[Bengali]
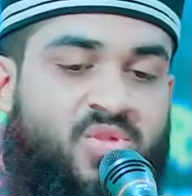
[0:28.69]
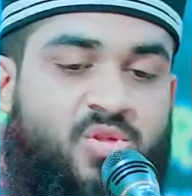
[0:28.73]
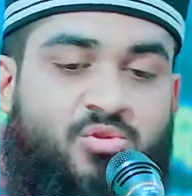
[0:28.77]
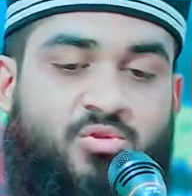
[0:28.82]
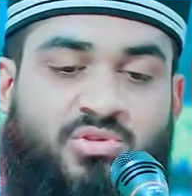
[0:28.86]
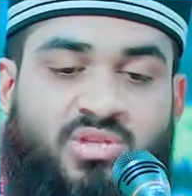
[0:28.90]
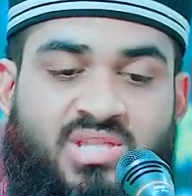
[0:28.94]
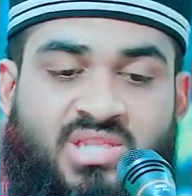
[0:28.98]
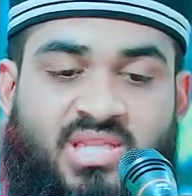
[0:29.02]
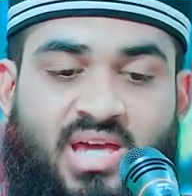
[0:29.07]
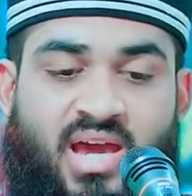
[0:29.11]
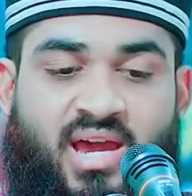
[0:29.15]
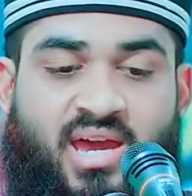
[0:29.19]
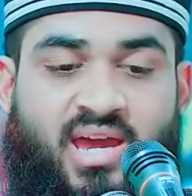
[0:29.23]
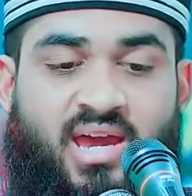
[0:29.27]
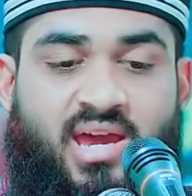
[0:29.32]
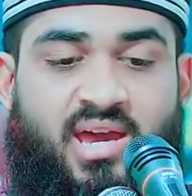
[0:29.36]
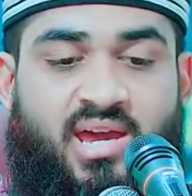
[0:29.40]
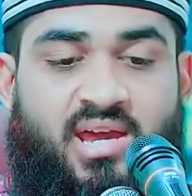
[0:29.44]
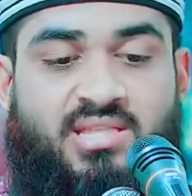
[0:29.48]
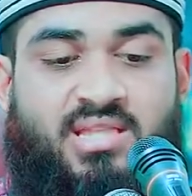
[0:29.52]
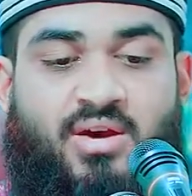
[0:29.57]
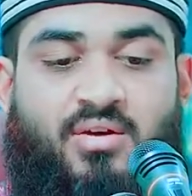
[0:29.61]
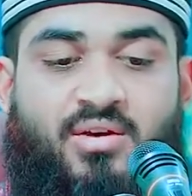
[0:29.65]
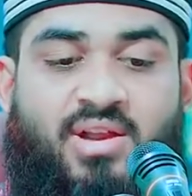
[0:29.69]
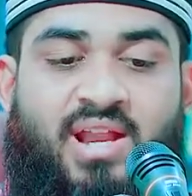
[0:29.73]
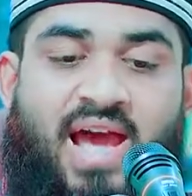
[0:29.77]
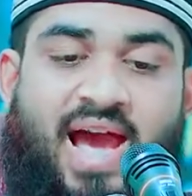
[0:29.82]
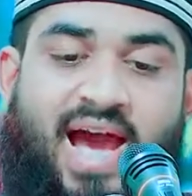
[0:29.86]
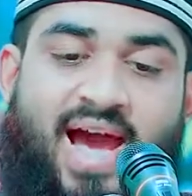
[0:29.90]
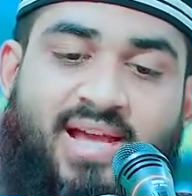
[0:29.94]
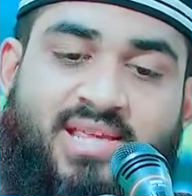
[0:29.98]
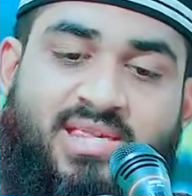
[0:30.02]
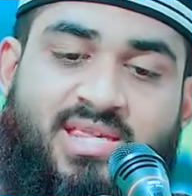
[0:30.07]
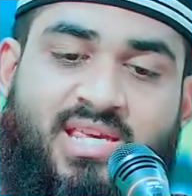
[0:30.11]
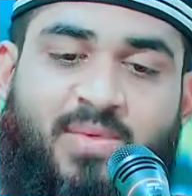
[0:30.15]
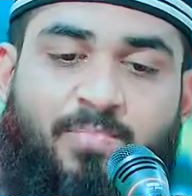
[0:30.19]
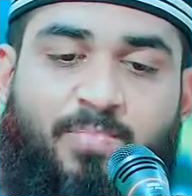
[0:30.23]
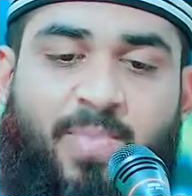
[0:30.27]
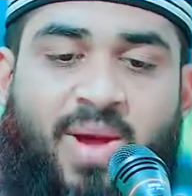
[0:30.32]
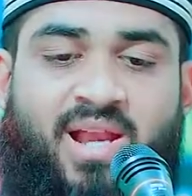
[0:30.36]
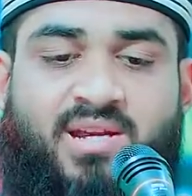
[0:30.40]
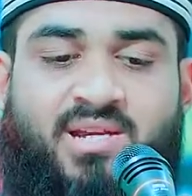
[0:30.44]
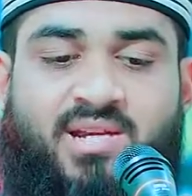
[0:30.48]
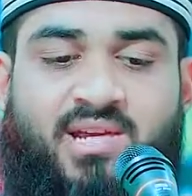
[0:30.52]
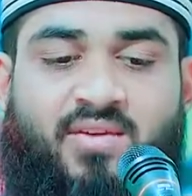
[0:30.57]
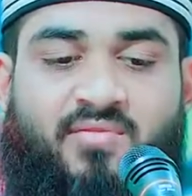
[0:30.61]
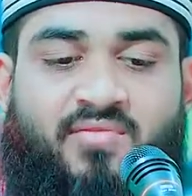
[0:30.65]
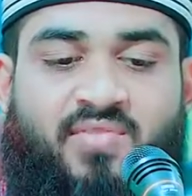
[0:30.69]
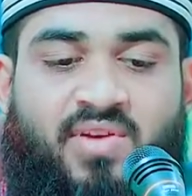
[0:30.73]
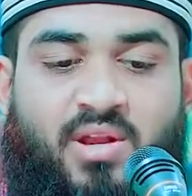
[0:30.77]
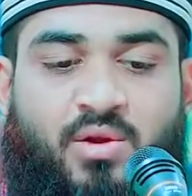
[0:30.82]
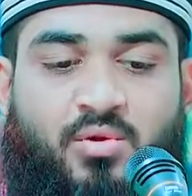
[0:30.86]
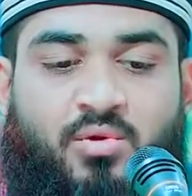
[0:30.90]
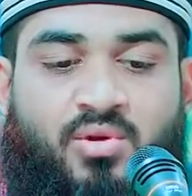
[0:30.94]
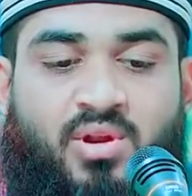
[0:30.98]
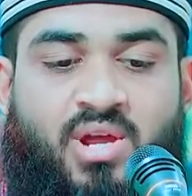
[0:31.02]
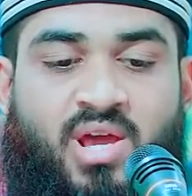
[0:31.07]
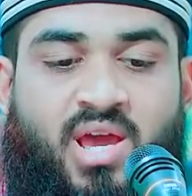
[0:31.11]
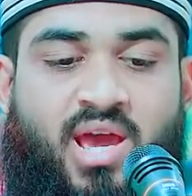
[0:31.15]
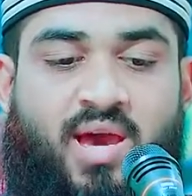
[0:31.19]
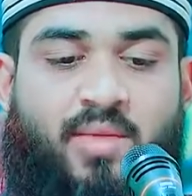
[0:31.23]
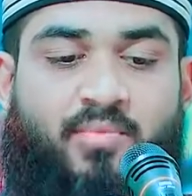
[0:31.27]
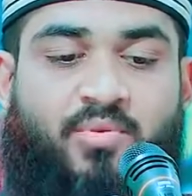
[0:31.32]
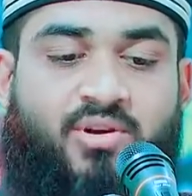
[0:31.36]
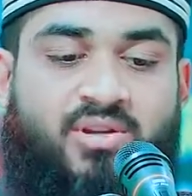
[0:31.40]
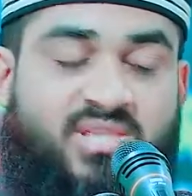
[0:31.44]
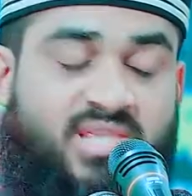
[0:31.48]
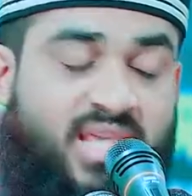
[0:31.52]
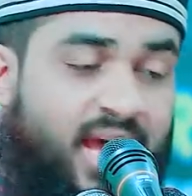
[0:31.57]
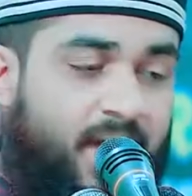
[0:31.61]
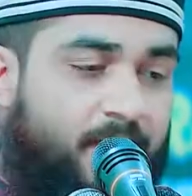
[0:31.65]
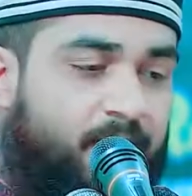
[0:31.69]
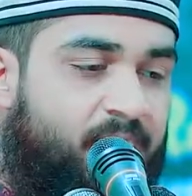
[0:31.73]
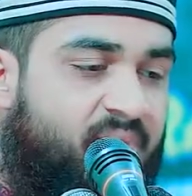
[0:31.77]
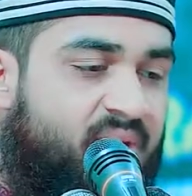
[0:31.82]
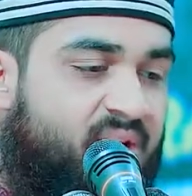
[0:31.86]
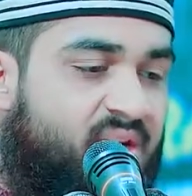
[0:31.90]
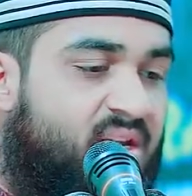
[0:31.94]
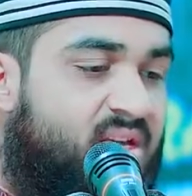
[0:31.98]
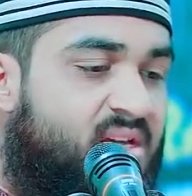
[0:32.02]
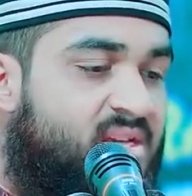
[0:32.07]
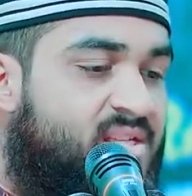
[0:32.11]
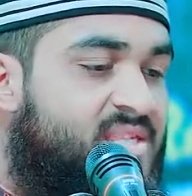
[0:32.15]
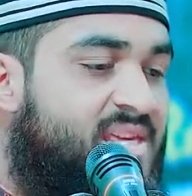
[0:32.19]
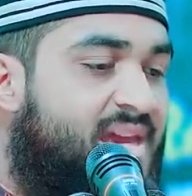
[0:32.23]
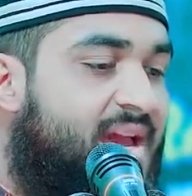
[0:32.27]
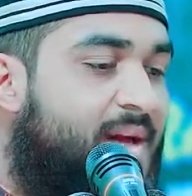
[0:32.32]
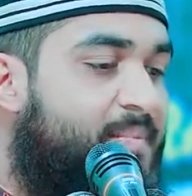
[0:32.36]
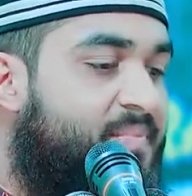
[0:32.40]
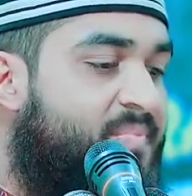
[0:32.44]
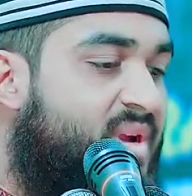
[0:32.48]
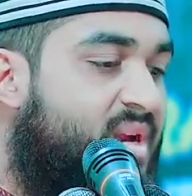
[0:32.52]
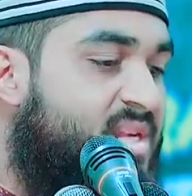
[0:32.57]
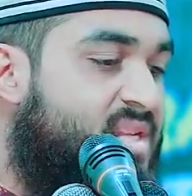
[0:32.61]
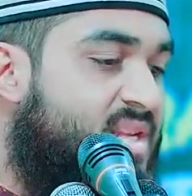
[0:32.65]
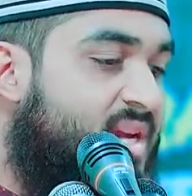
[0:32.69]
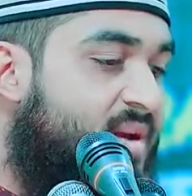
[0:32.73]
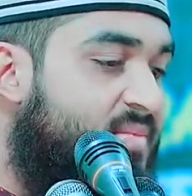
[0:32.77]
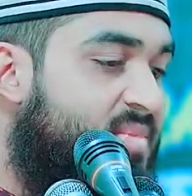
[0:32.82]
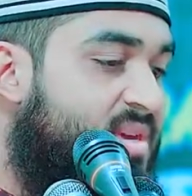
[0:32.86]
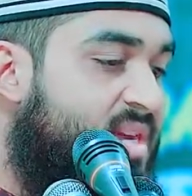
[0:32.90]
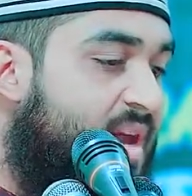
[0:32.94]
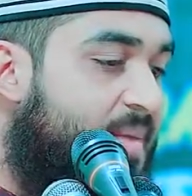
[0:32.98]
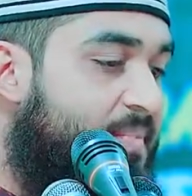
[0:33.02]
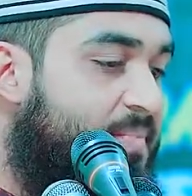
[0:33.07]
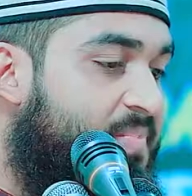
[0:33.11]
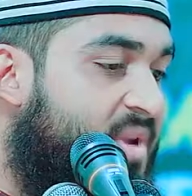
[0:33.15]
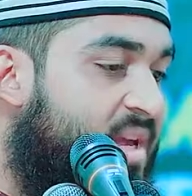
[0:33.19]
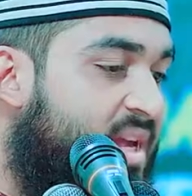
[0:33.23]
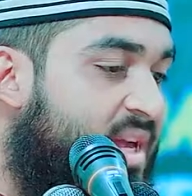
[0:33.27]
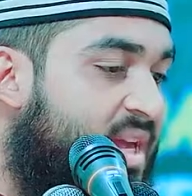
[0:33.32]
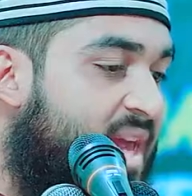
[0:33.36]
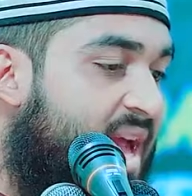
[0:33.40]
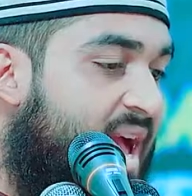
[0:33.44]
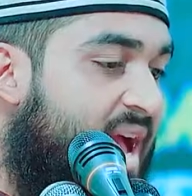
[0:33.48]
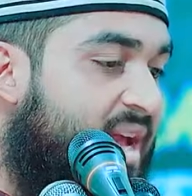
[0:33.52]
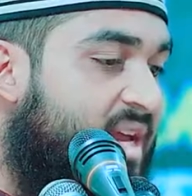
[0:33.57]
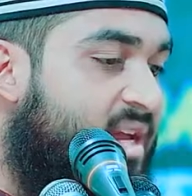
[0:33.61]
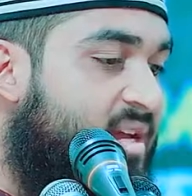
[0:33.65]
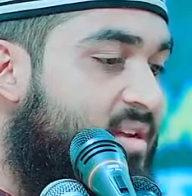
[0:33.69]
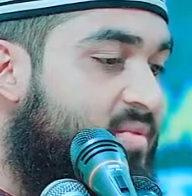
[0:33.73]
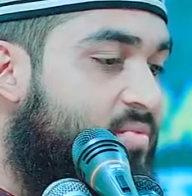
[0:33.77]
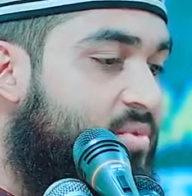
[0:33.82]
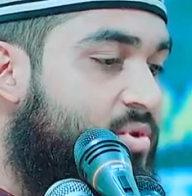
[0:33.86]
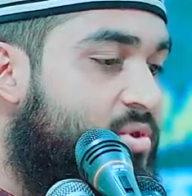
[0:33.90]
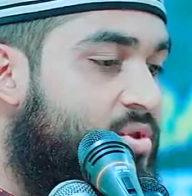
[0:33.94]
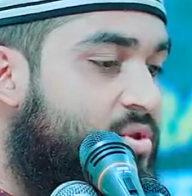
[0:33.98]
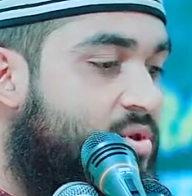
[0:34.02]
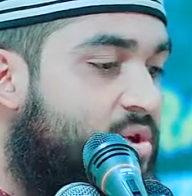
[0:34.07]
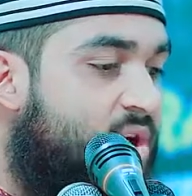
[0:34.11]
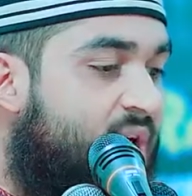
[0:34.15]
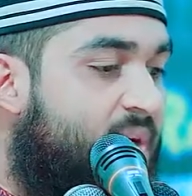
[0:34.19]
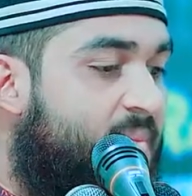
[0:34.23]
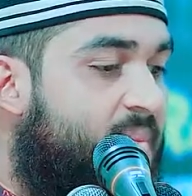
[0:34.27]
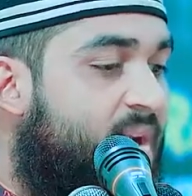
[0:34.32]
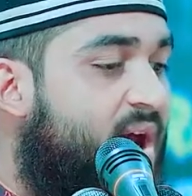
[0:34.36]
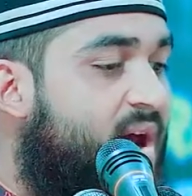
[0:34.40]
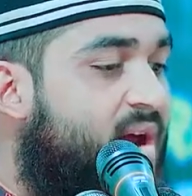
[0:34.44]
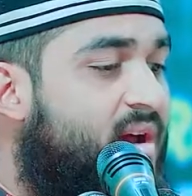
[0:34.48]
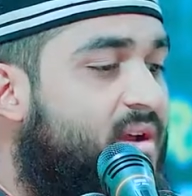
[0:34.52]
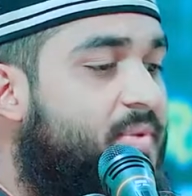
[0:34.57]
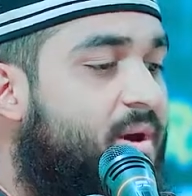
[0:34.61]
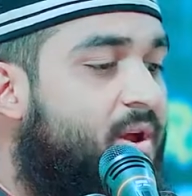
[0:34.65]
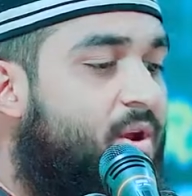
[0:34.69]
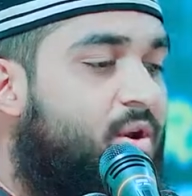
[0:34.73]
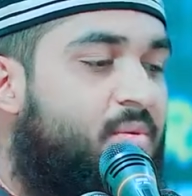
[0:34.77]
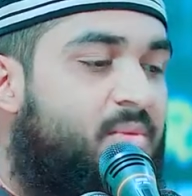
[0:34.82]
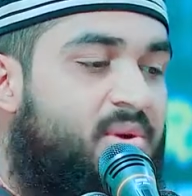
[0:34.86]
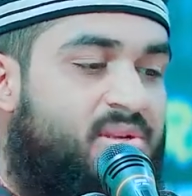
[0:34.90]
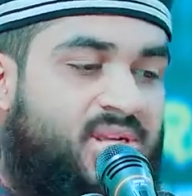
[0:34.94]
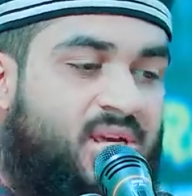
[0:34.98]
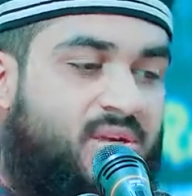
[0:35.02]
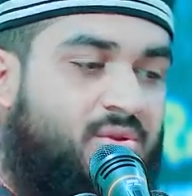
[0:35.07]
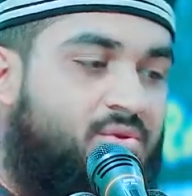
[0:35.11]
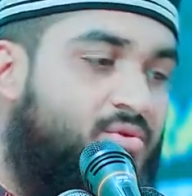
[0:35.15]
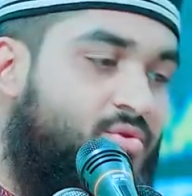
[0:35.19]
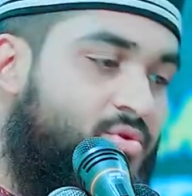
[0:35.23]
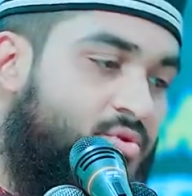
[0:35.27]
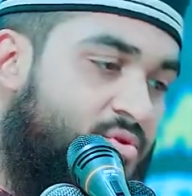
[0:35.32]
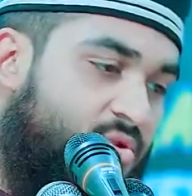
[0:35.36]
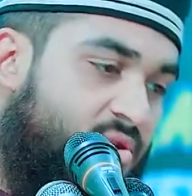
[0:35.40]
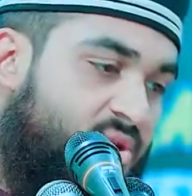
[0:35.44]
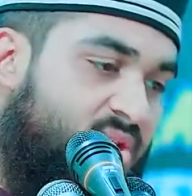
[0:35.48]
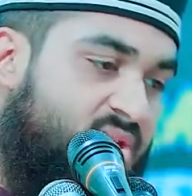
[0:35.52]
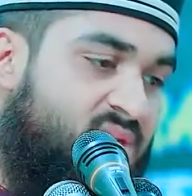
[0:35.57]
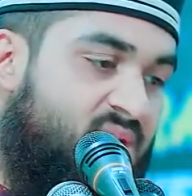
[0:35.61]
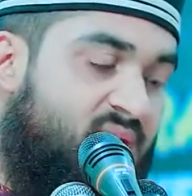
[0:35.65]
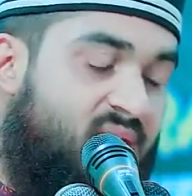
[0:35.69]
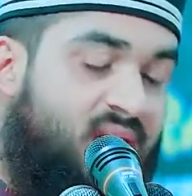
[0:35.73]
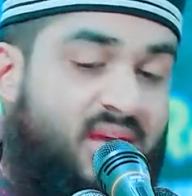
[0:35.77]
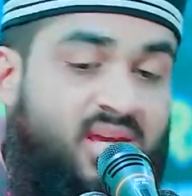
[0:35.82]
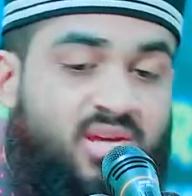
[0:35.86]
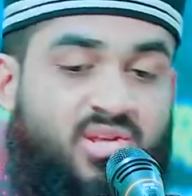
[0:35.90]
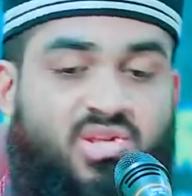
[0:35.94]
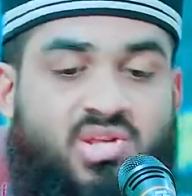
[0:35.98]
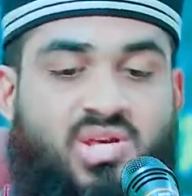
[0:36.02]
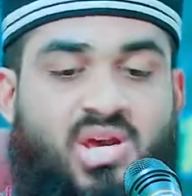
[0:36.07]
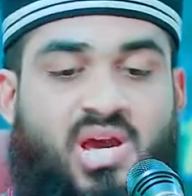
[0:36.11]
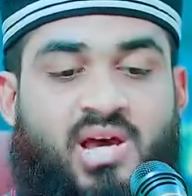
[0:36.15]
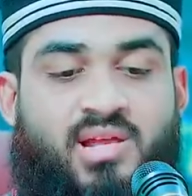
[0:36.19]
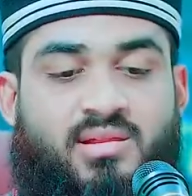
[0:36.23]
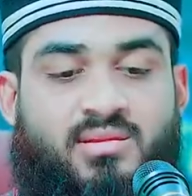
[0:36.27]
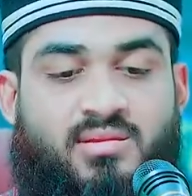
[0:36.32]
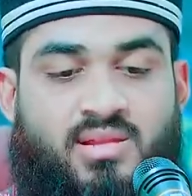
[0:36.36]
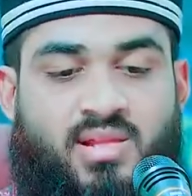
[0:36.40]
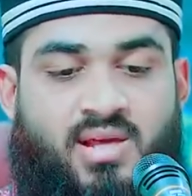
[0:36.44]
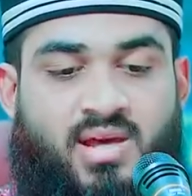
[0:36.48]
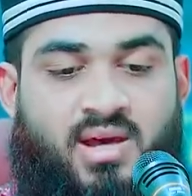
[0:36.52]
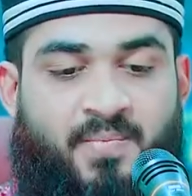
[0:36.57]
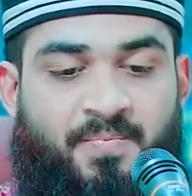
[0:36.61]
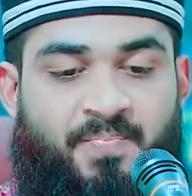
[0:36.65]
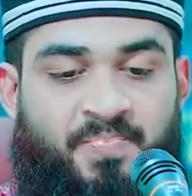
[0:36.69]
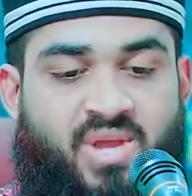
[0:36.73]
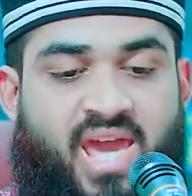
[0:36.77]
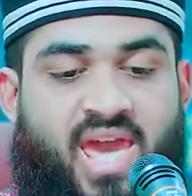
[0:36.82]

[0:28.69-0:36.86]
যদি থাকে তাহলে আজই পাল্টিয়ে ফেলুন এবং দেখবেন যে আপনার স্বামী আপনাকে আগের মতো আবার ভালোবাসা শুরু করেছে ইনশা আল্লাহ